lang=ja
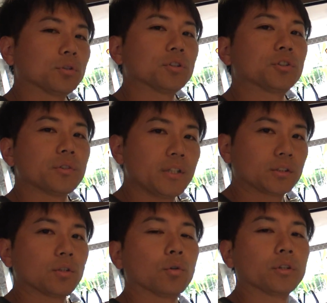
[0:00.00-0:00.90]

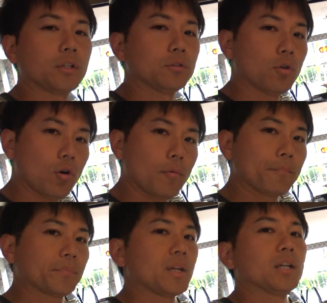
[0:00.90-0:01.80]
ボススイーツホテル
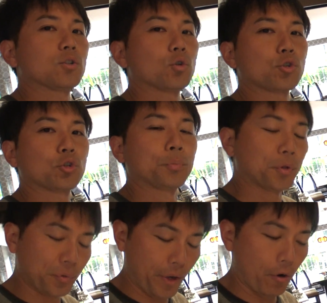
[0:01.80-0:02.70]
の朝食
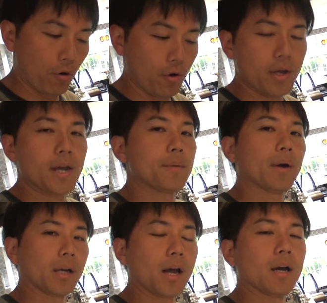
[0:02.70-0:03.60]
ビュッフェを
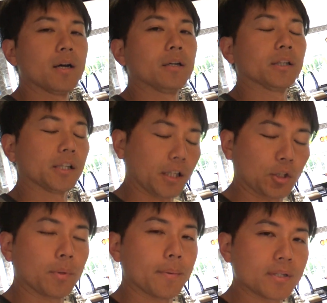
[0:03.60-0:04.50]
今からいただきたい
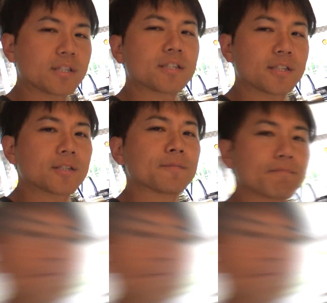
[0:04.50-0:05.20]
と思います